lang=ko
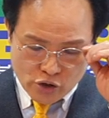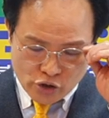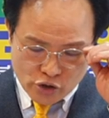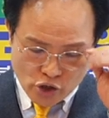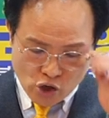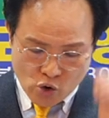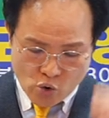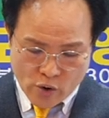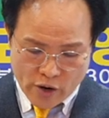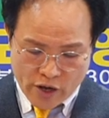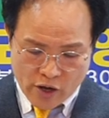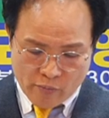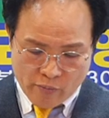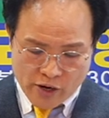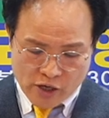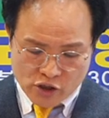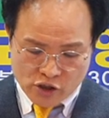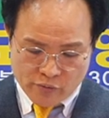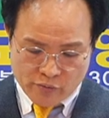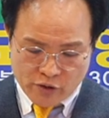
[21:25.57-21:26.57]
여호와의
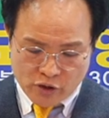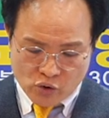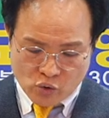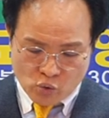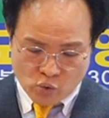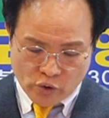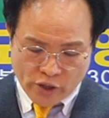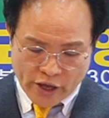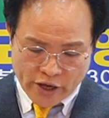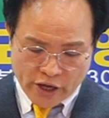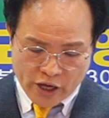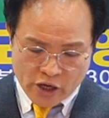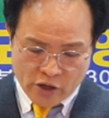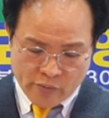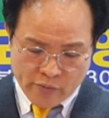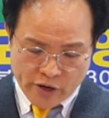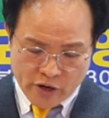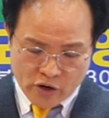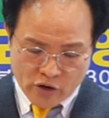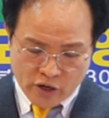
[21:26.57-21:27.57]
말씀이 또 내게
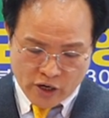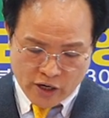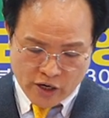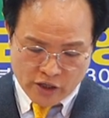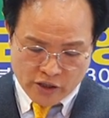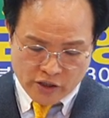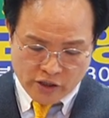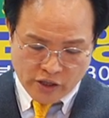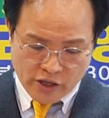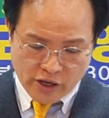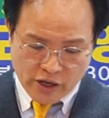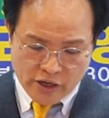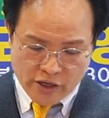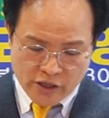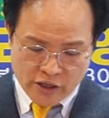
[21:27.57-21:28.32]
임하여 가라사대